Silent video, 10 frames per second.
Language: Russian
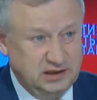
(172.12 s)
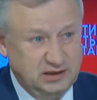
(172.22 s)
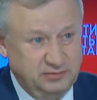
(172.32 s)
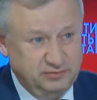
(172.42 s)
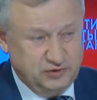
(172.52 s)

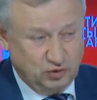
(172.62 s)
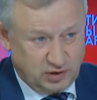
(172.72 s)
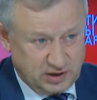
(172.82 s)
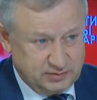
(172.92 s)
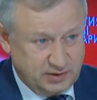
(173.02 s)
Это
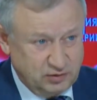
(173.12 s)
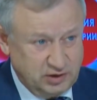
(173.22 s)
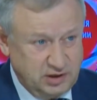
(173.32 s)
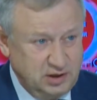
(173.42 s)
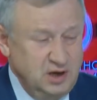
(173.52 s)
черная
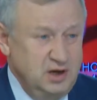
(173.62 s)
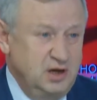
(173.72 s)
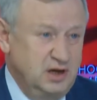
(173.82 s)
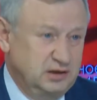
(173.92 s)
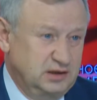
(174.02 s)
смородина,
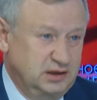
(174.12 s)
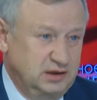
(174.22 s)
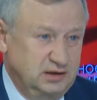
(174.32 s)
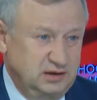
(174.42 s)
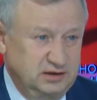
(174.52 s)

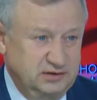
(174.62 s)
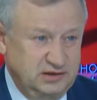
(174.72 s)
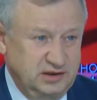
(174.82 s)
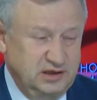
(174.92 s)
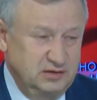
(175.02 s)
это а,
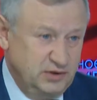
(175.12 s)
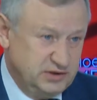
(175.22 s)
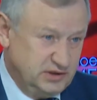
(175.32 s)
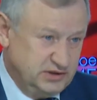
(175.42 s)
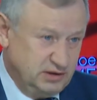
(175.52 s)
на
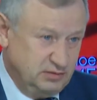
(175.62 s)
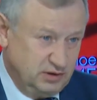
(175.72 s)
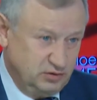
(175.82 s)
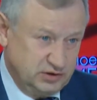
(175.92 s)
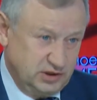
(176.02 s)
кельмельских
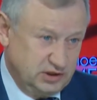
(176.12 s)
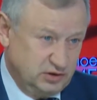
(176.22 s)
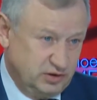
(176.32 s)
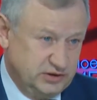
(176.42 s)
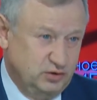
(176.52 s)
землях очень
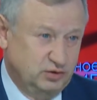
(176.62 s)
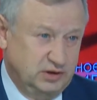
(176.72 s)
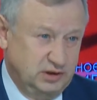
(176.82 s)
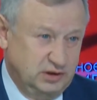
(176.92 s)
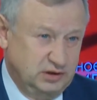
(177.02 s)
хорошо растет
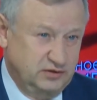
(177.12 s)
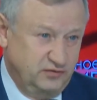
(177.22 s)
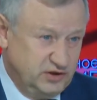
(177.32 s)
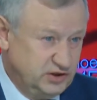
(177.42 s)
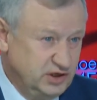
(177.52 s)
э,
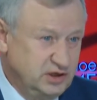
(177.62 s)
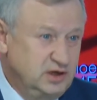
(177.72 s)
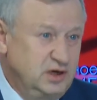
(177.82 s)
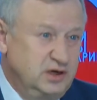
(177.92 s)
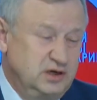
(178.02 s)
вишня,
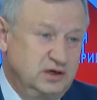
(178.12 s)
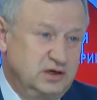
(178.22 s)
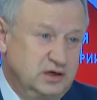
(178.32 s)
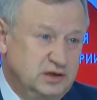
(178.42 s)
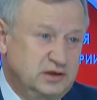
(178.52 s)

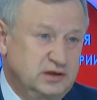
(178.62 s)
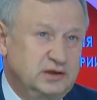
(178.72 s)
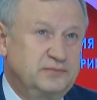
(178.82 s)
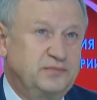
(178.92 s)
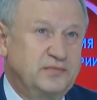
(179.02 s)
и
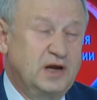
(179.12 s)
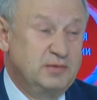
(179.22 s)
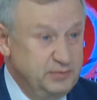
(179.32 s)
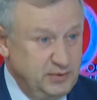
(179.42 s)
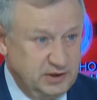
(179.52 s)
это
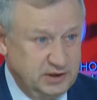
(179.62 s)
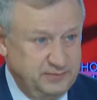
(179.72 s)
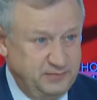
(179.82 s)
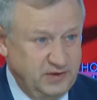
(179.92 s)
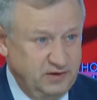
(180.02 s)
облепиха.
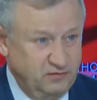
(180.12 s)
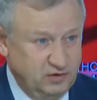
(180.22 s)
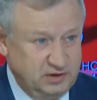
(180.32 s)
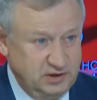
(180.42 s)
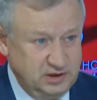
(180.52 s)

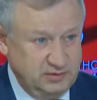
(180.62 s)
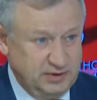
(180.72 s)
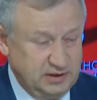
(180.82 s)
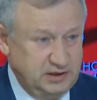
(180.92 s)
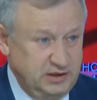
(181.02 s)
Вот эти
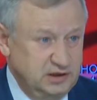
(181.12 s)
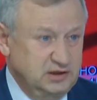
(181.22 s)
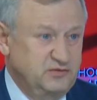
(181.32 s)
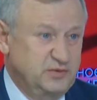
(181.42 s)
пока три ягоды в